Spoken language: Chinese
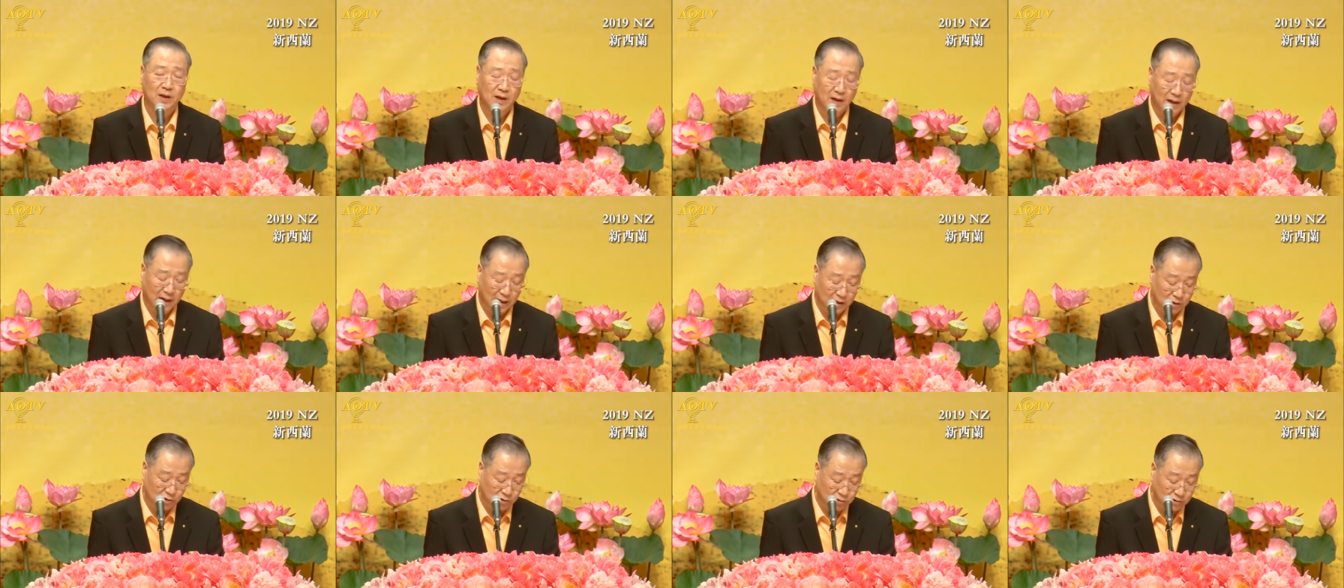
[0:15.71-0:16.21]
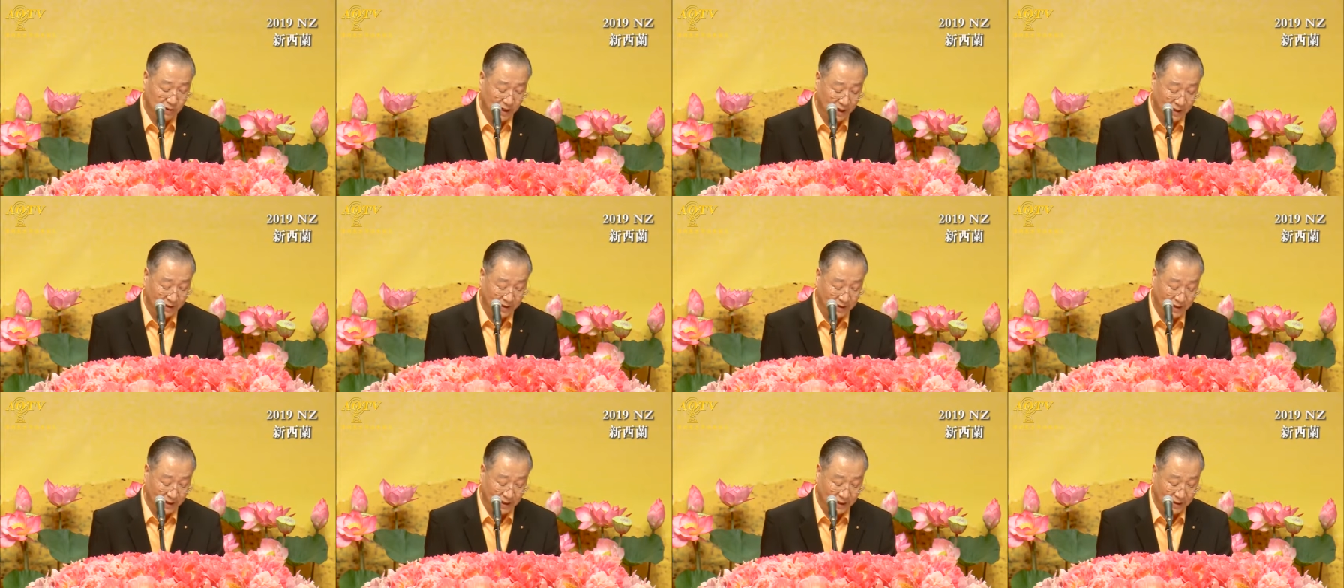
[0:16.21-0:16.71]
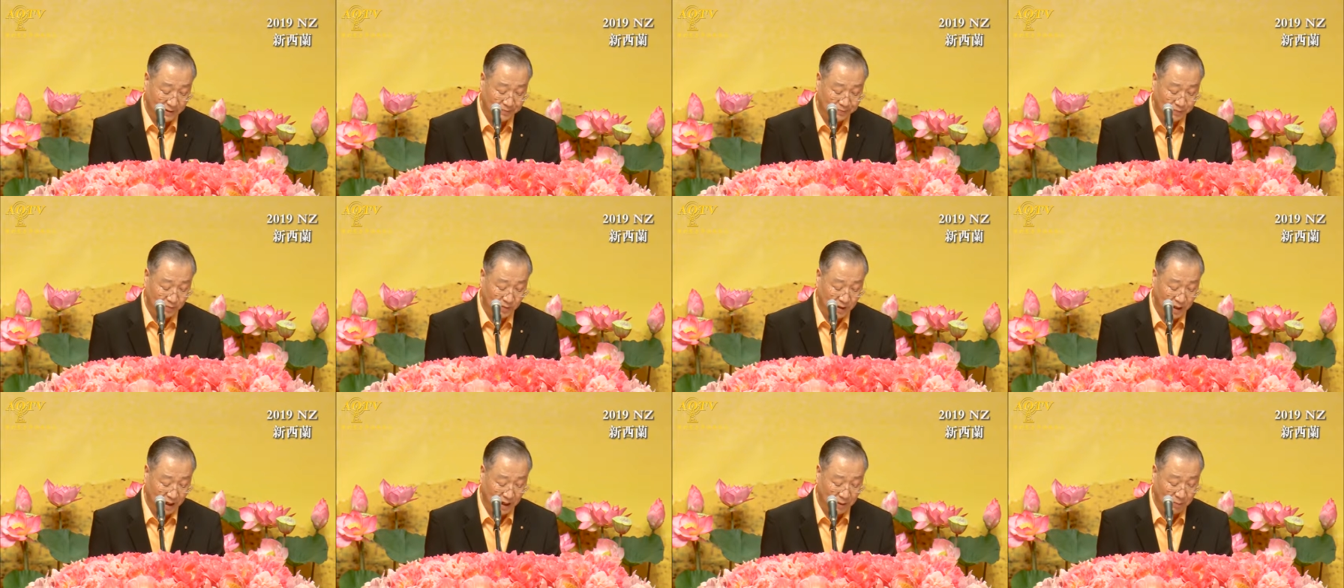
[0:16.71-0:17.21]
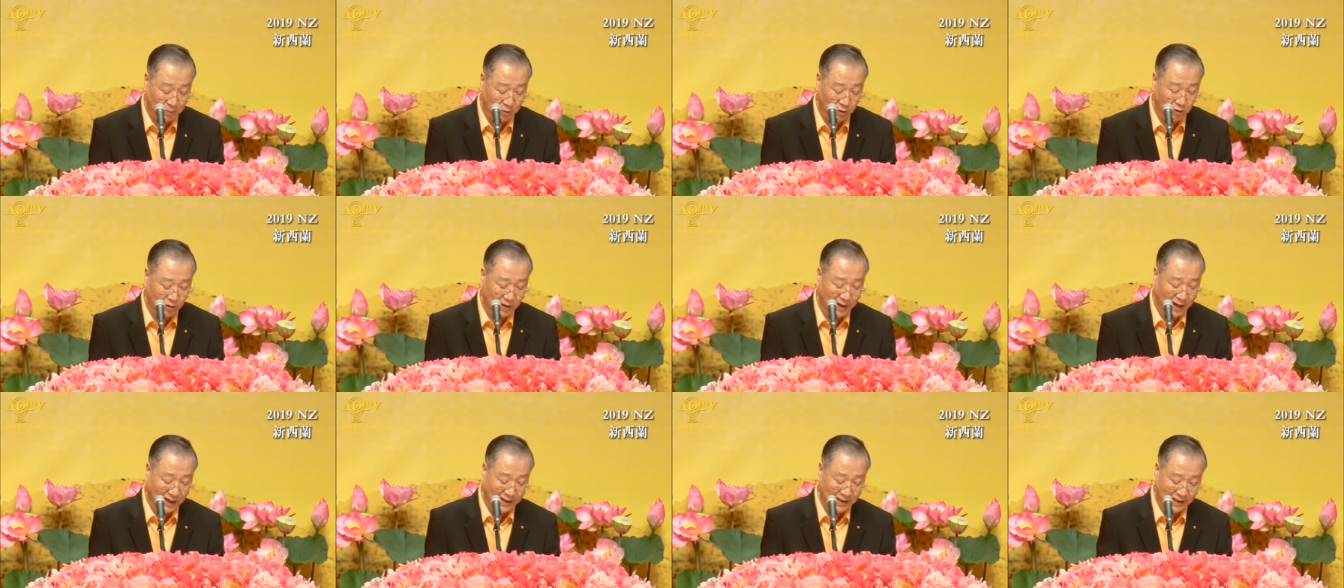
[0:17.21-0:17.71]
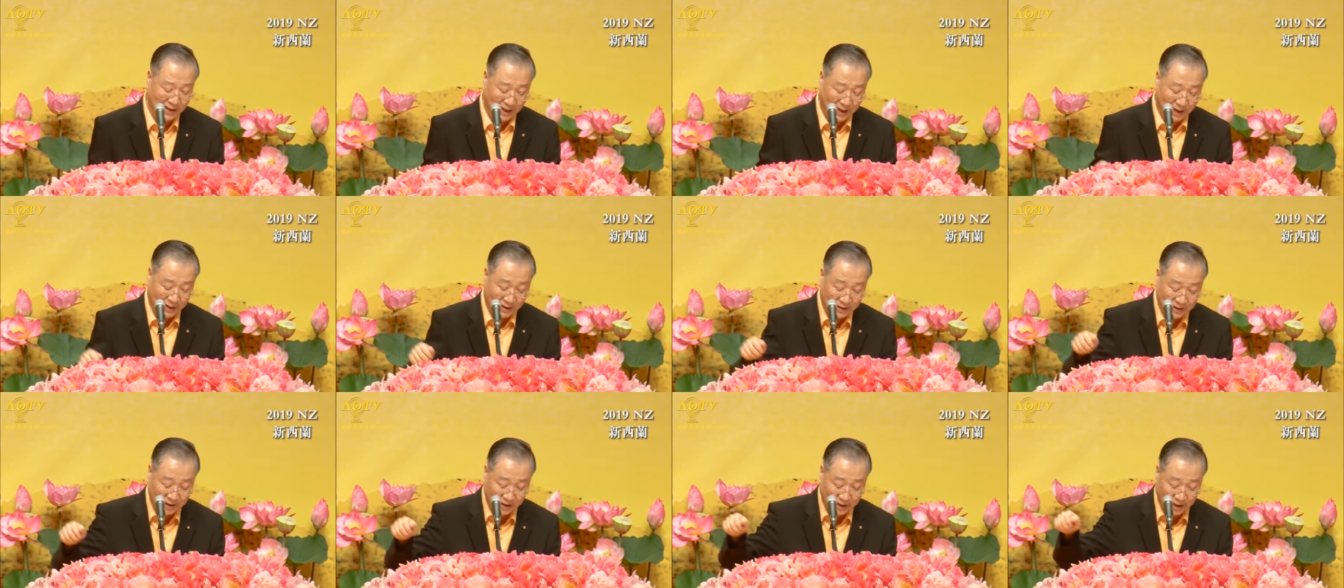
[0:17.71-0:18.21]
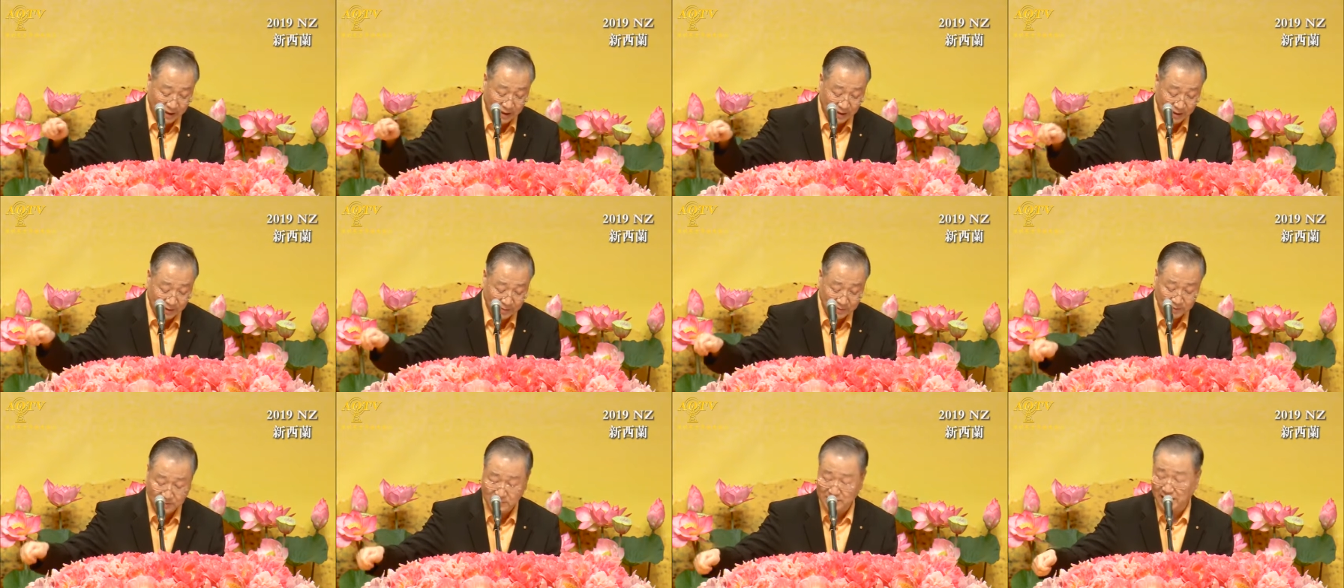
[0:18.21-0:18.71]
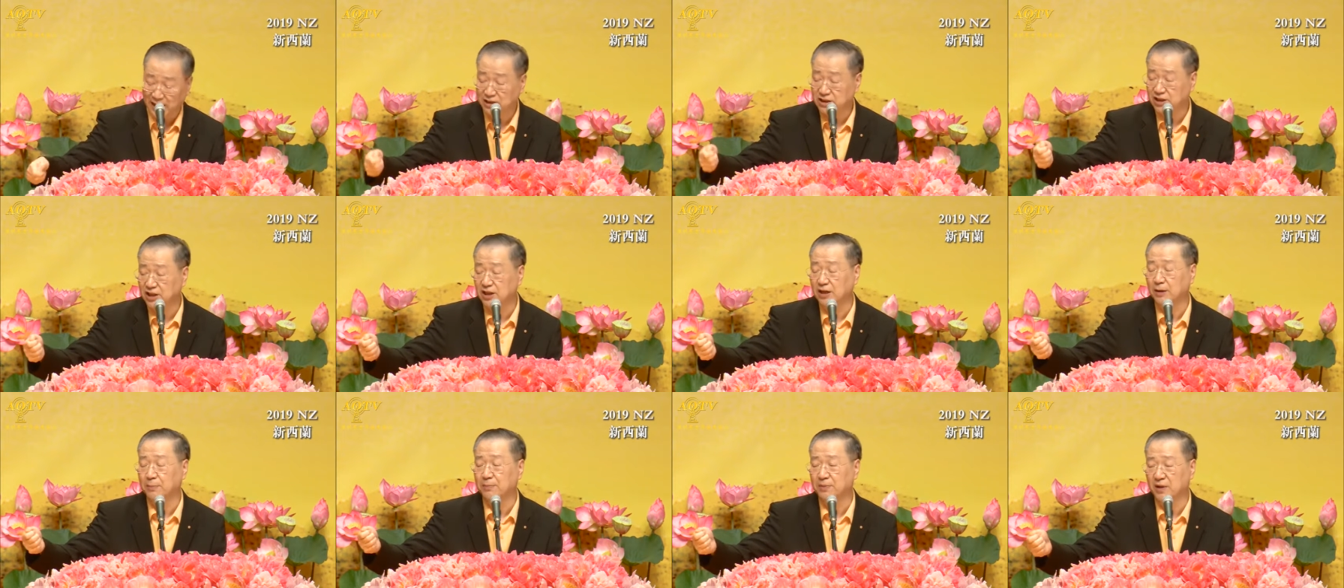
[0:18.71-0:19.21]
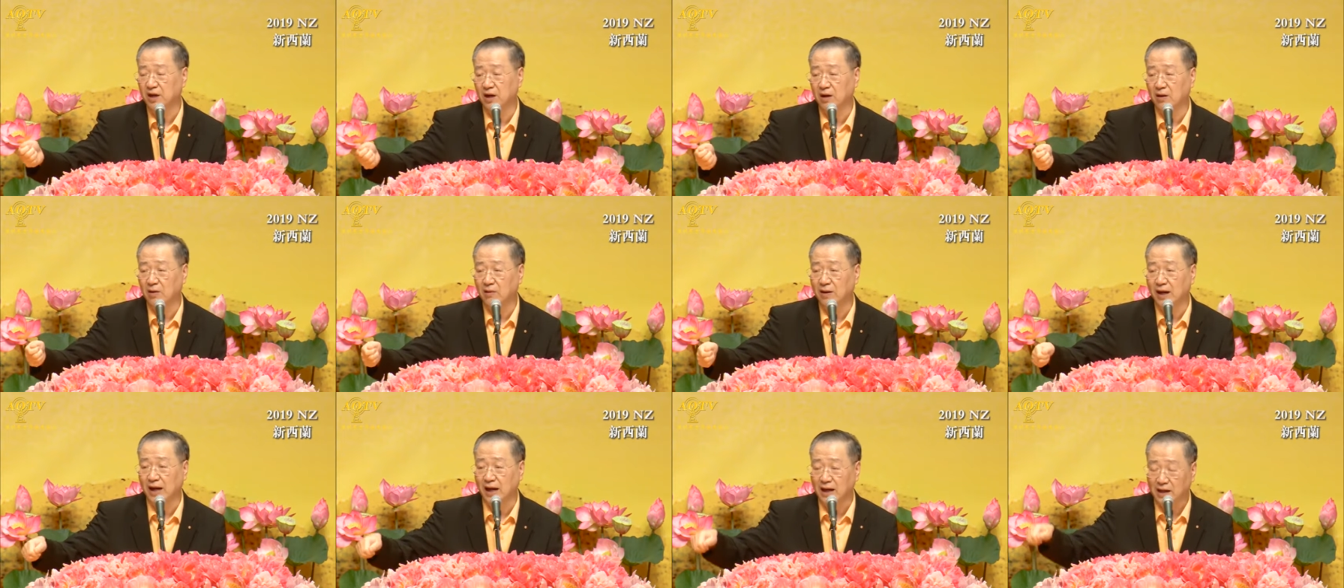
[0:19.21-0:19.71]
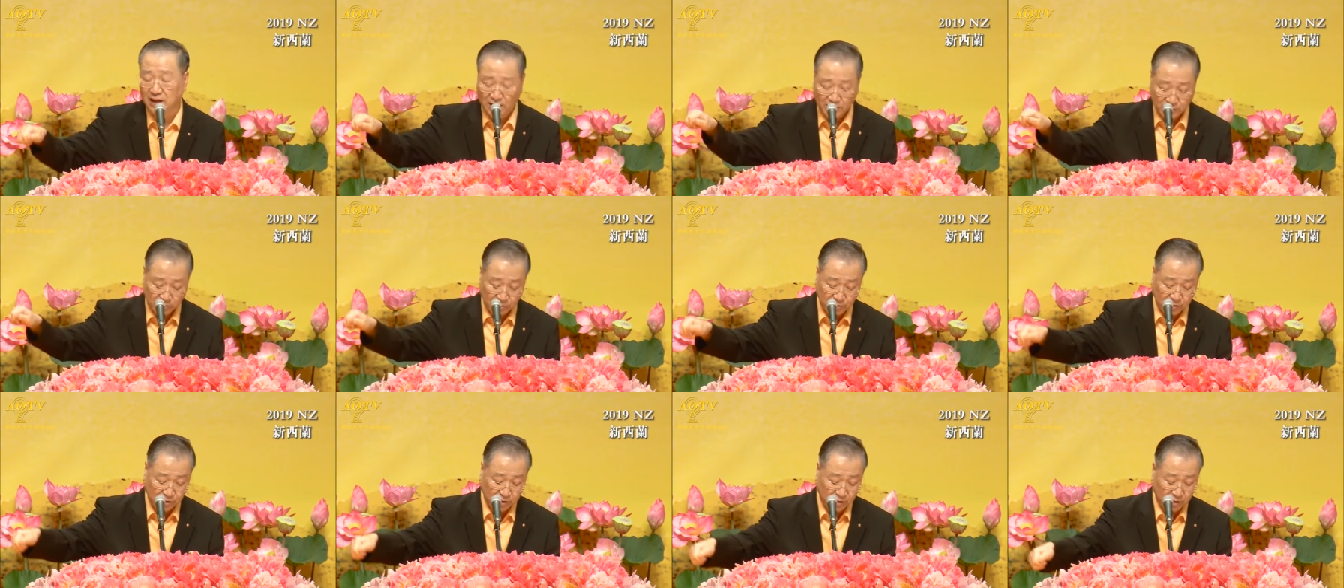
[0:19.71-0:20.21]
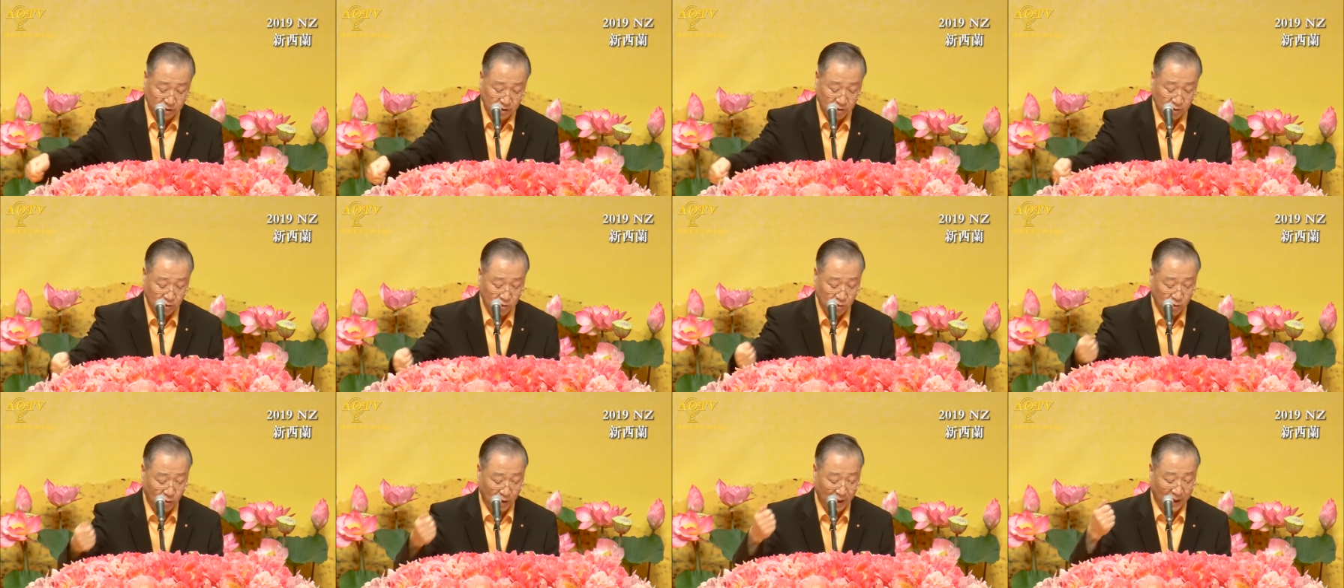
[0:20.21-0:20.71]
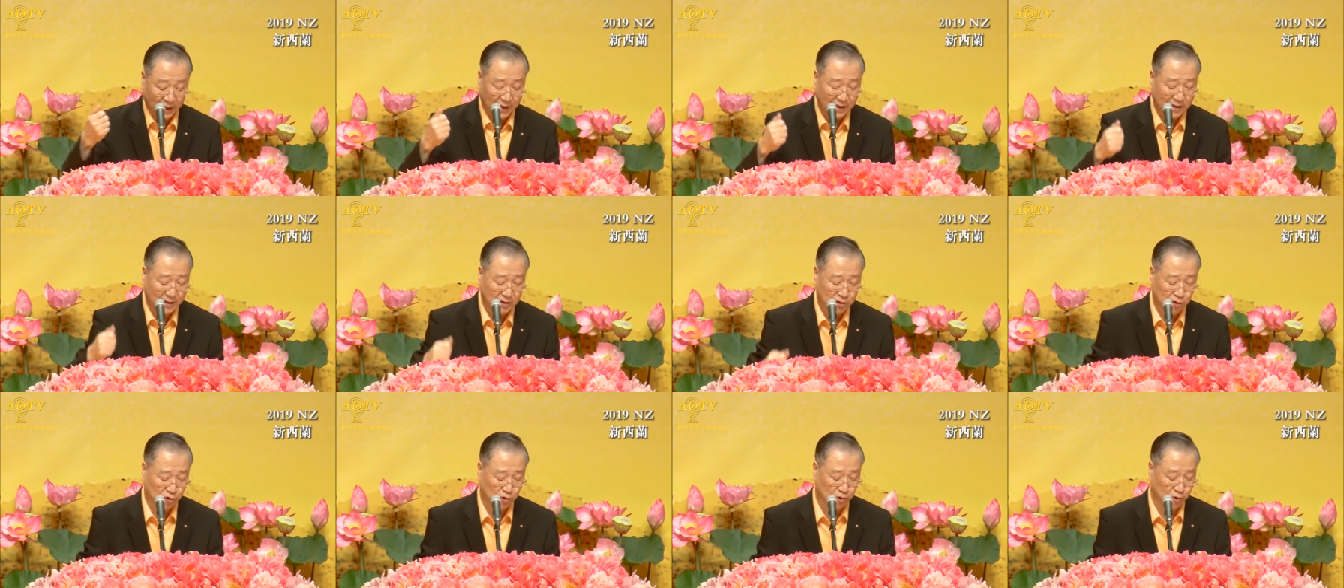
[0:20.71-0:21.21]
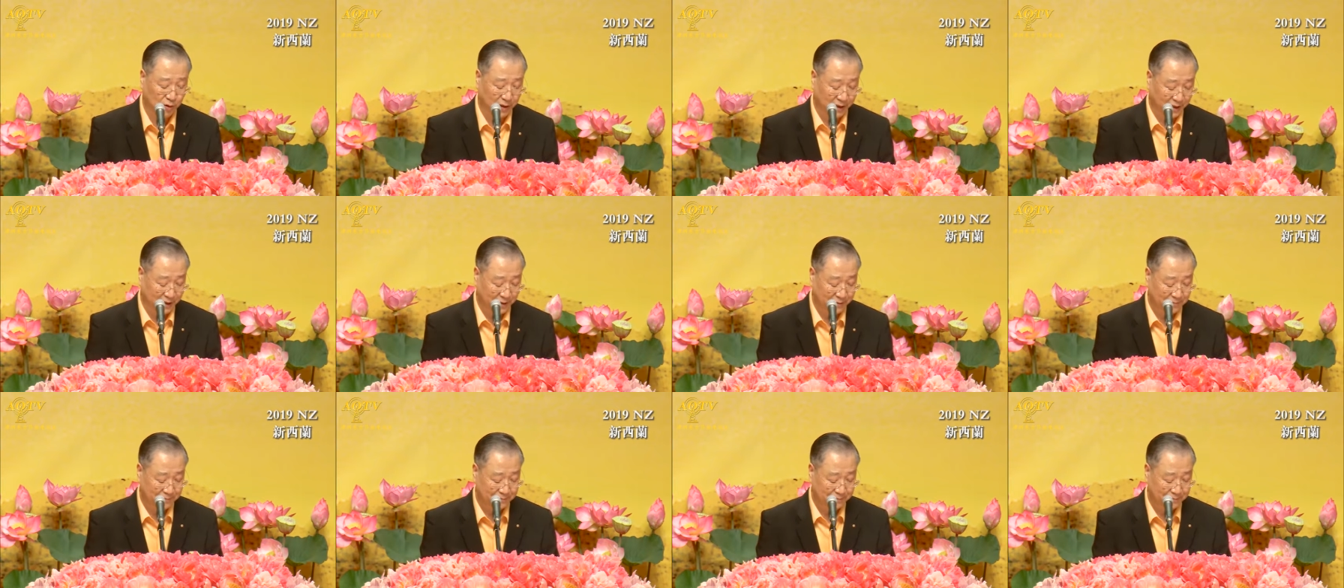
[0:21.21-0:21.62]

啊，突然呢，啊，蓦然呢，那个拿起一个瓢啊，就是蒯了一个水，